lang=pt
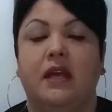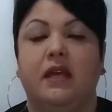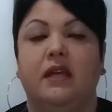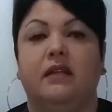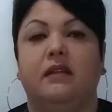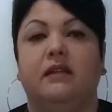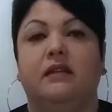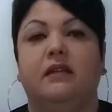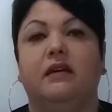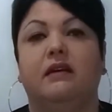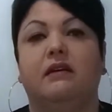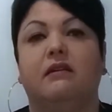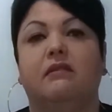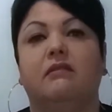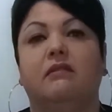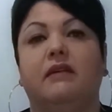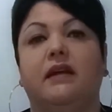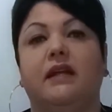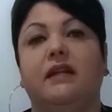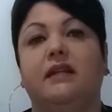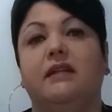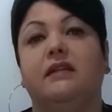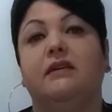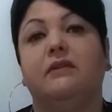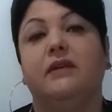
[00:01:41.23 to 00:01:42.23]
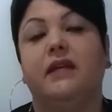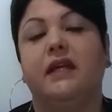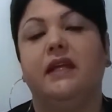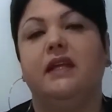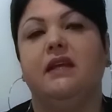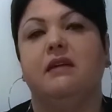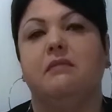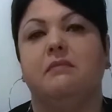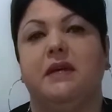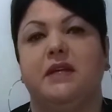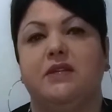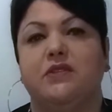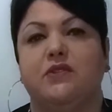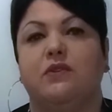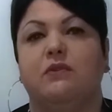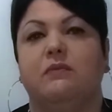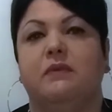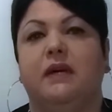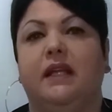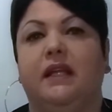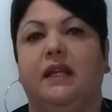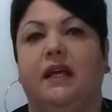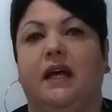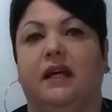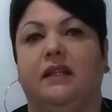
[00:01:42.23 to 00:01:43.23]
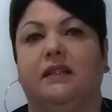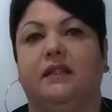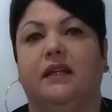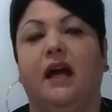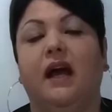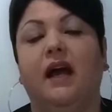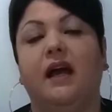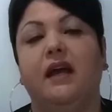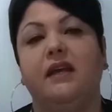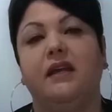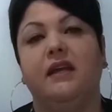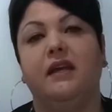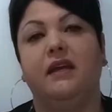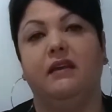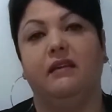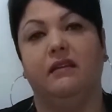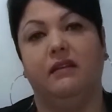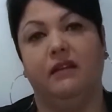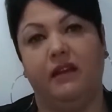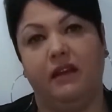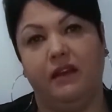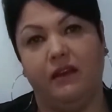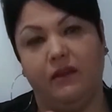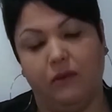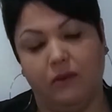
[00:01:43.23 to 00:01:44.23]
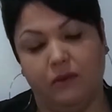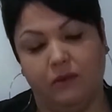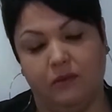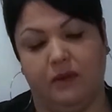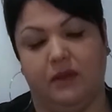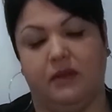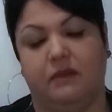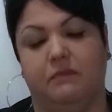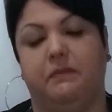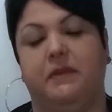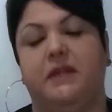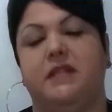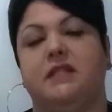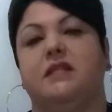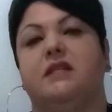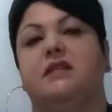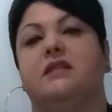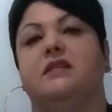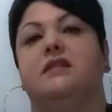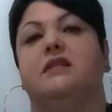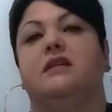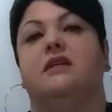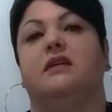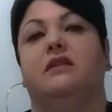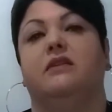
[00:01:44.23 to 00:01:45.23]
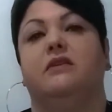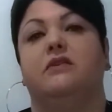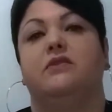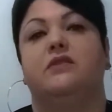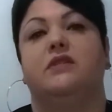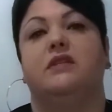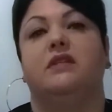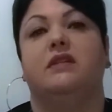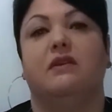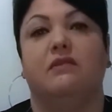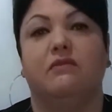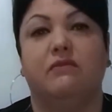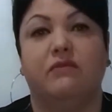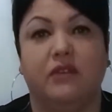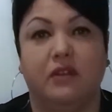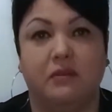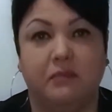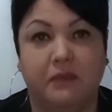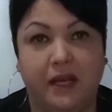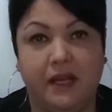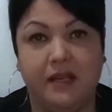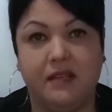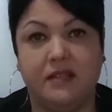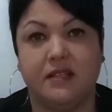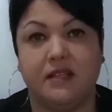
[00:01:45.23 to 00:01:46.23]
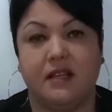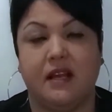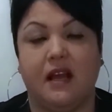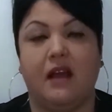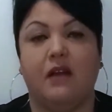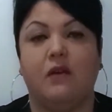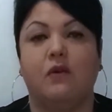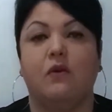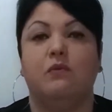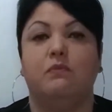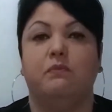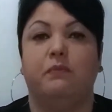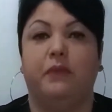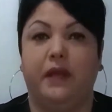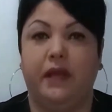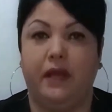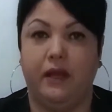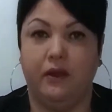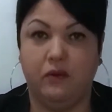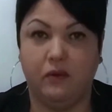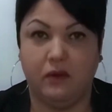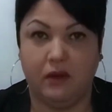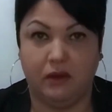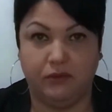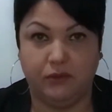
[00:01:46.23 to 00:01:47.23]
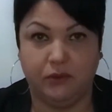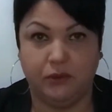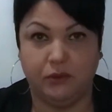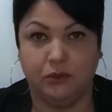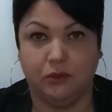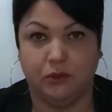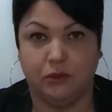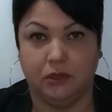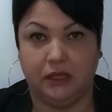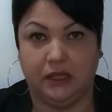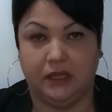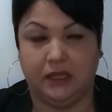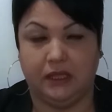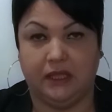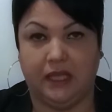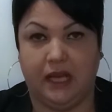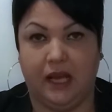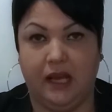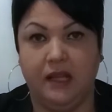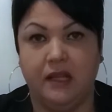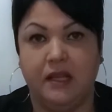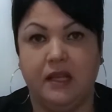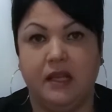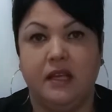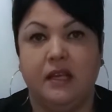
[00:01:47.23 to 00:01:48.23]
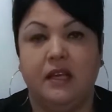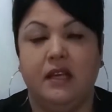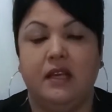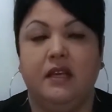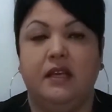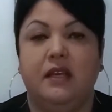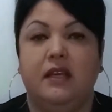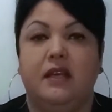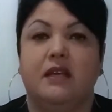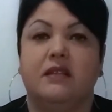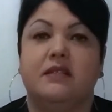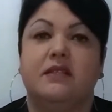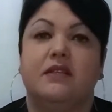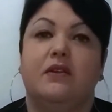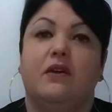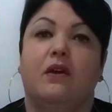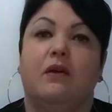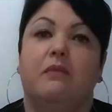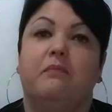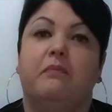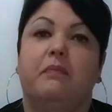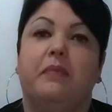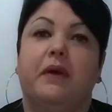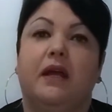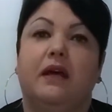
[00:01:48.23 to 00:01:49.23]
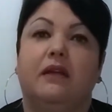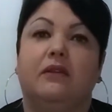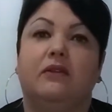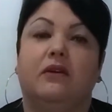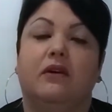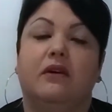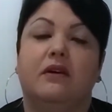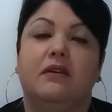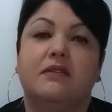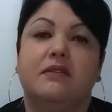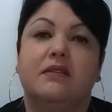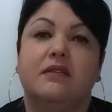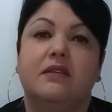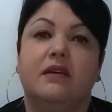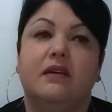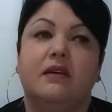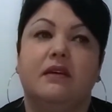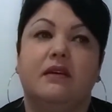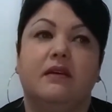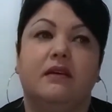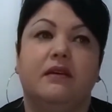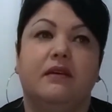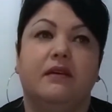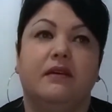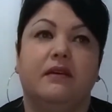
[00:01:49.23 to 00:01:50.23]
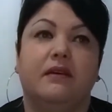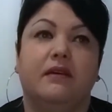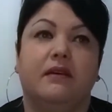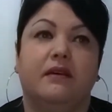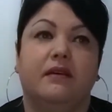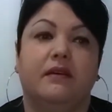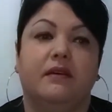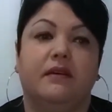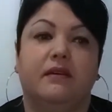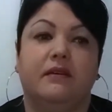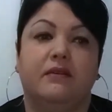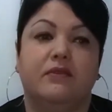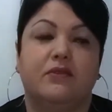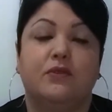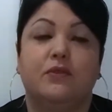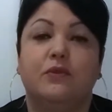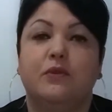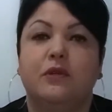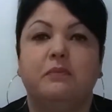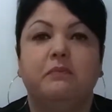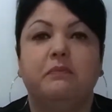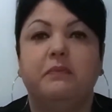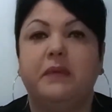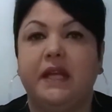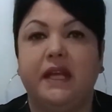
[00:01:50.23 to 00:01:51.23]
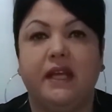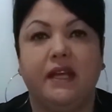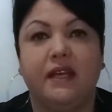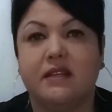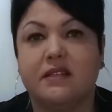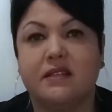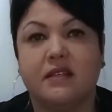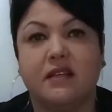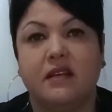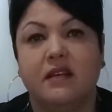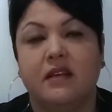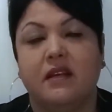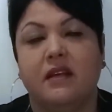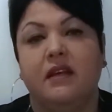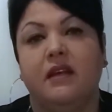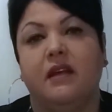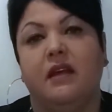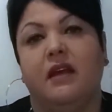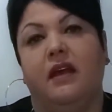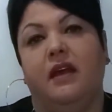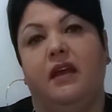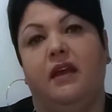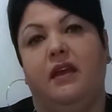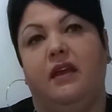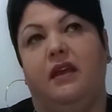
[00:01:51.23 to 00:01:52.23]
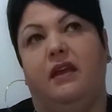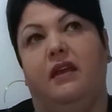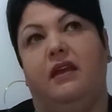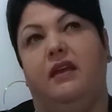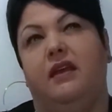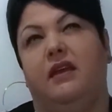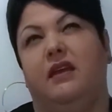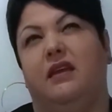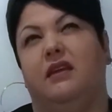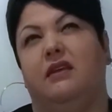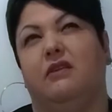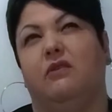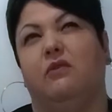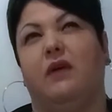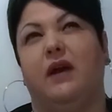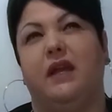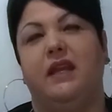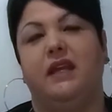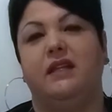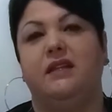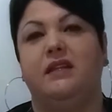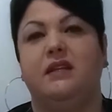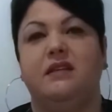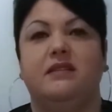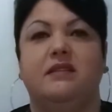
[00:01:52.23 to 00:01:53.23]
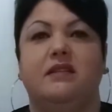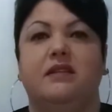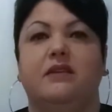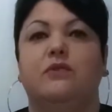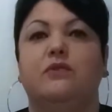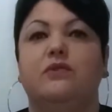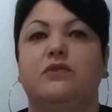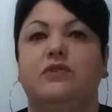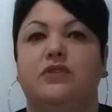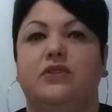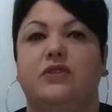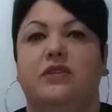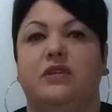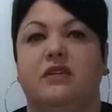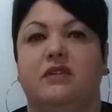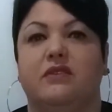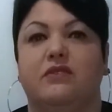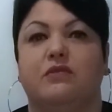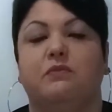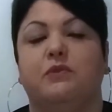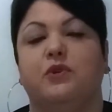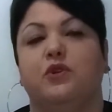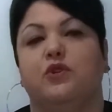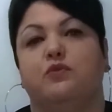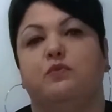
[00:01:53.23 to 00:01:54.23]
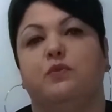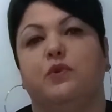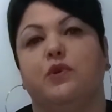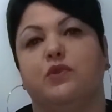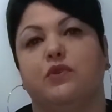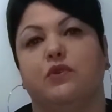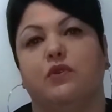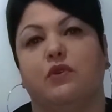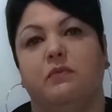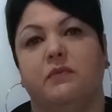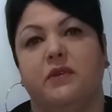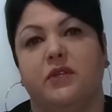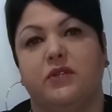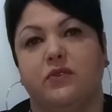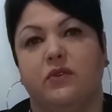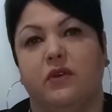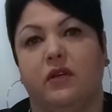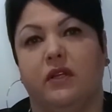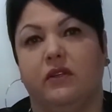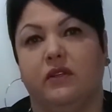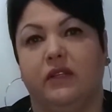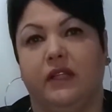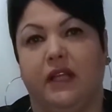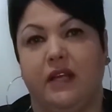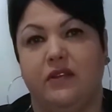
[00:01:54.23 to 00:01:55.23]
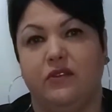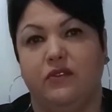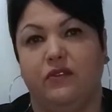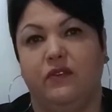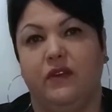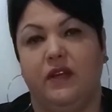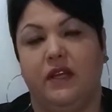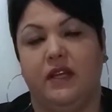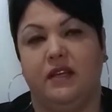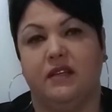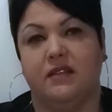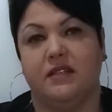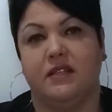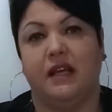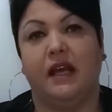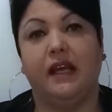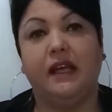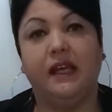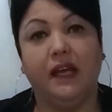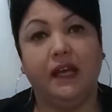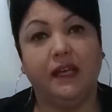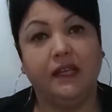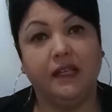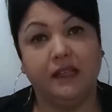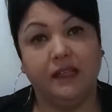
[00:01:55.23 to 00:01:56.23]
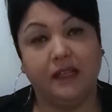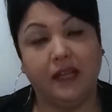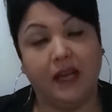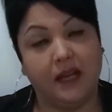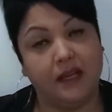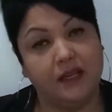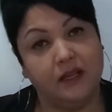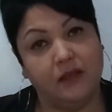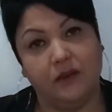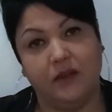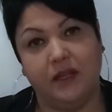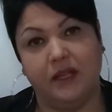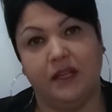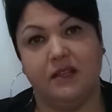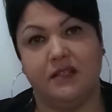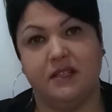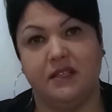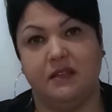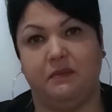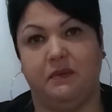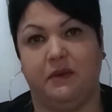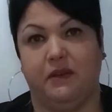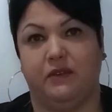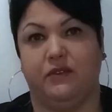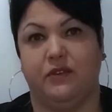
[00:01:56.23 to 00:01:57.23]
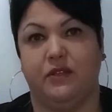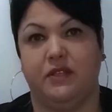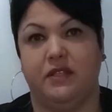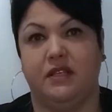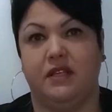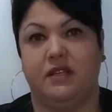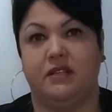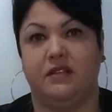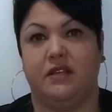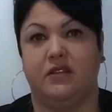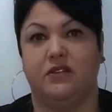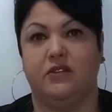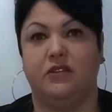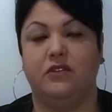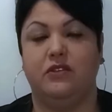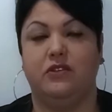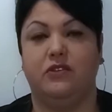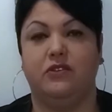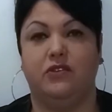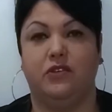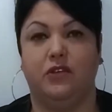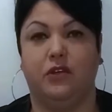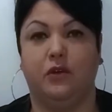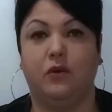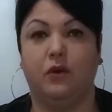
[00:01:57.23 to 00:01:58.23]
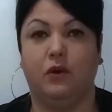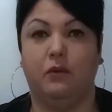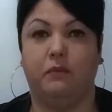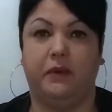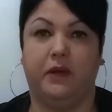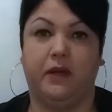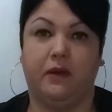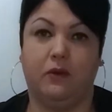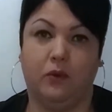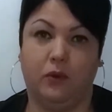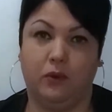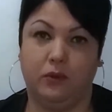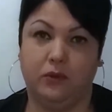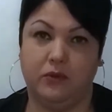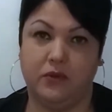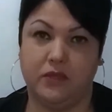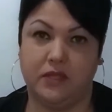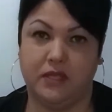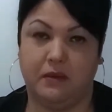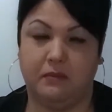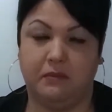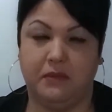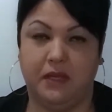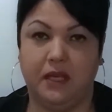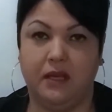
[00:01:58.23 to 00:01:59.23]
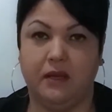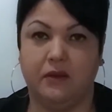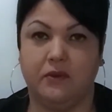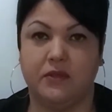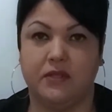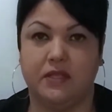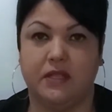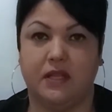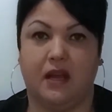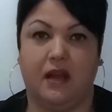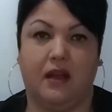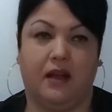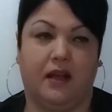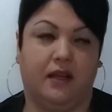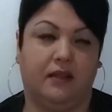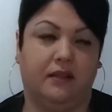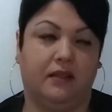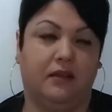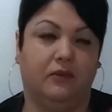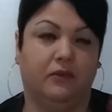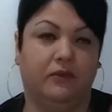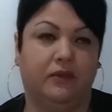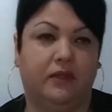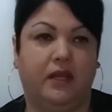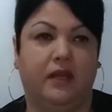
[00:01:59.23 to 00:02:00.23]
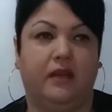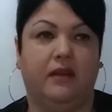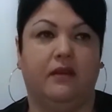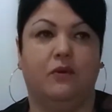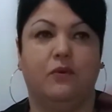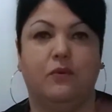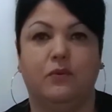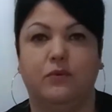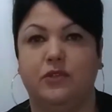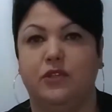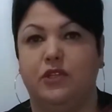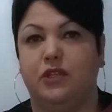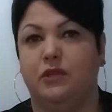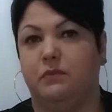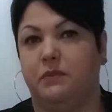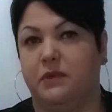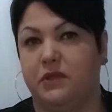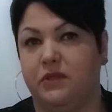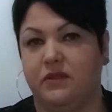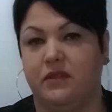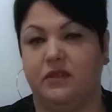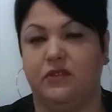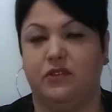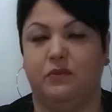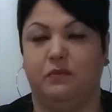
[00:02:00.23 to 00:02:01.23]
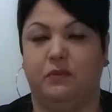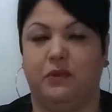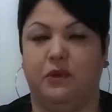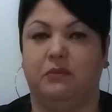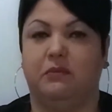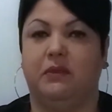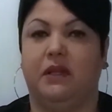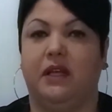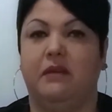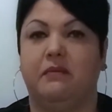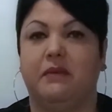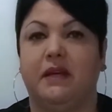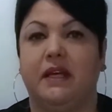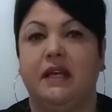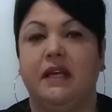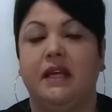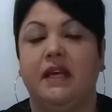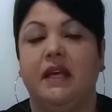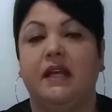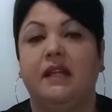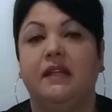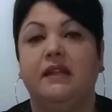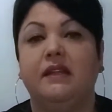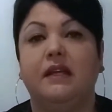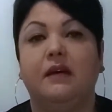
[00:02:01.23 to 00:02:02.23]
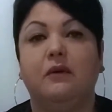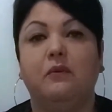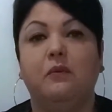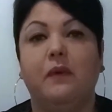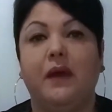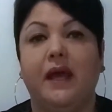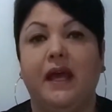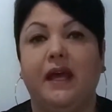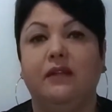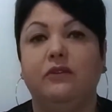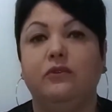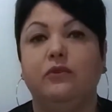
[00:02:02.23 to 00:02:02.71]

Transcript: Então ele não queria mais tomar nada. Aí eu pesquisando, eu disse, não, vamos arriscar, comprei o afrogota, tá? E assim, ó, para nossa uh, surpresa, é, em 45 dias o meu esposo começou a notar a diferença. Aí é que tá que eu queria dizer para vocês que a gente indicou para outros amigos, tá? Cada um tem algum tipo às vezes de problema. Não é